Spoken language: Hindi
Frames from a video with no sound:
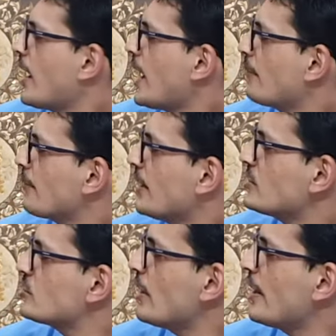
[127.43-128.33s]
आपका
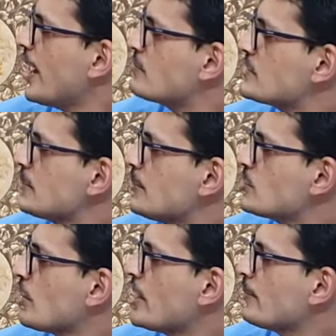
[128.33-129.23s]
जो एम सी पी
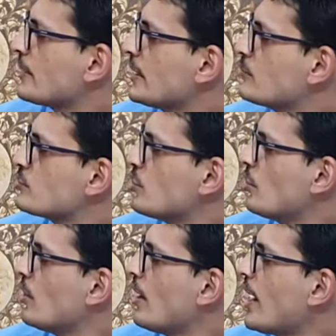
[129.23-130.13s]
ज्वाइंट मतलब जो
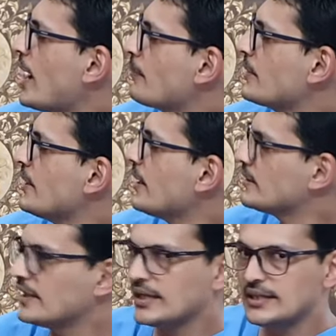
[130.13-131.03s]
आपकी
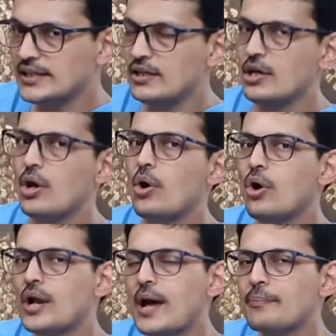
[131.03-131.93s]
हथेली
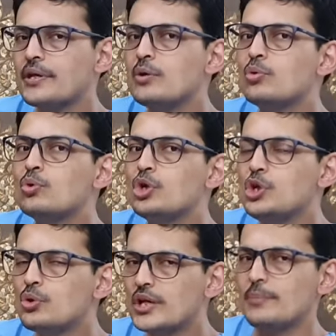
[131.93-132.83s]
और आपकी
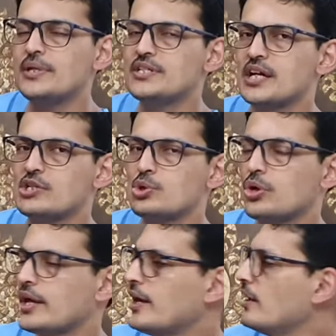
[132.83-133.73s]
उंगलियों के बीच का
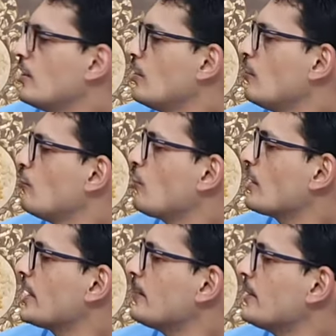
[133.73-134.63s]
जोड़ है वो
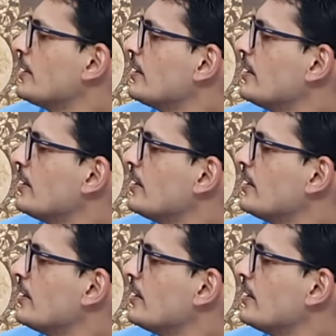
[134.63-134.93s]
करीबन